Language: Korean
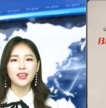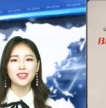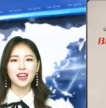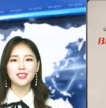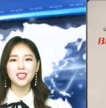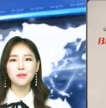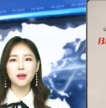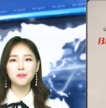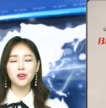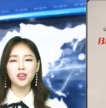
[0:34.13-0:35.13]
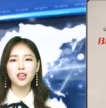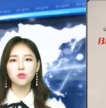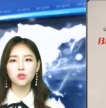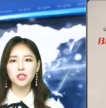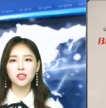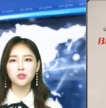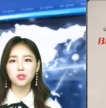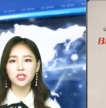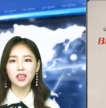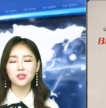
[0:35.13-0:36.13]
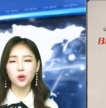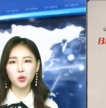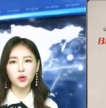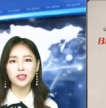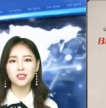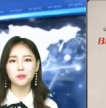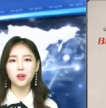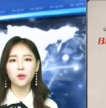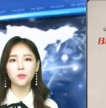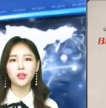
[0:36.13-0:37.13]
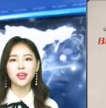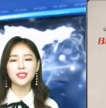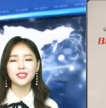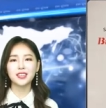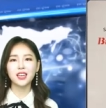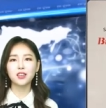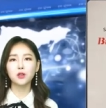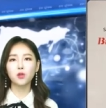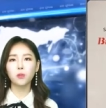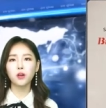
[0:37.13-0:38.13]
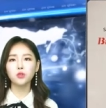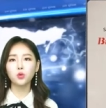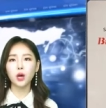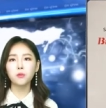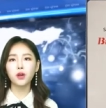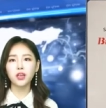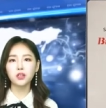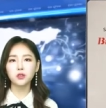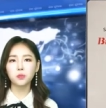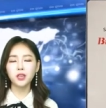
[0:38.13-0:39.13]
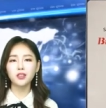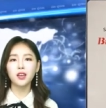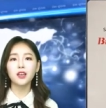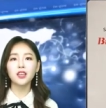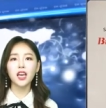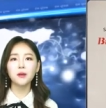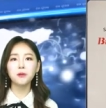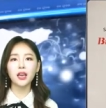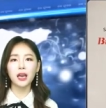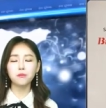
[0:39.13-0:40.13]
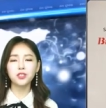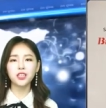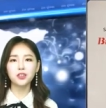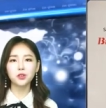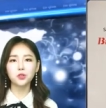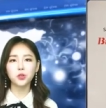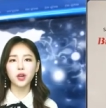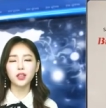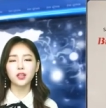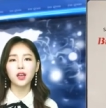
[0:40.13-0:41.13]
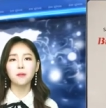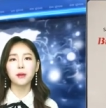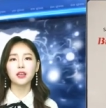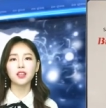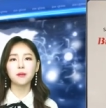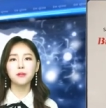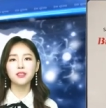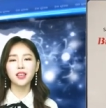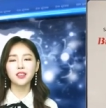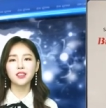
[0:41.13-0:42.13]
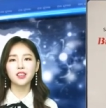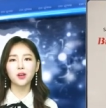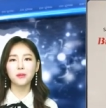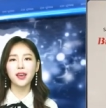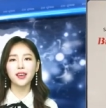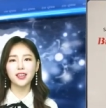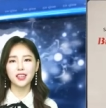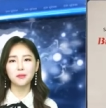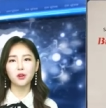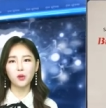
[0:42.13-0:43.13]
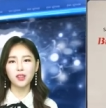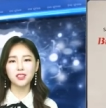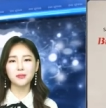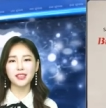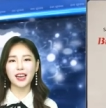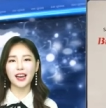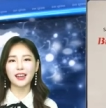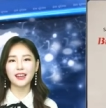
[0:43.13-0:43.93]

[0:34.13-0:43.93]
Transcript: 약 7만 명의 투자자 유치에 성공했으며 지난해 글로벌 종합회계그룹인 KPMG가 선정한 100대 핀테크 기업에 이름을 올렸습니다.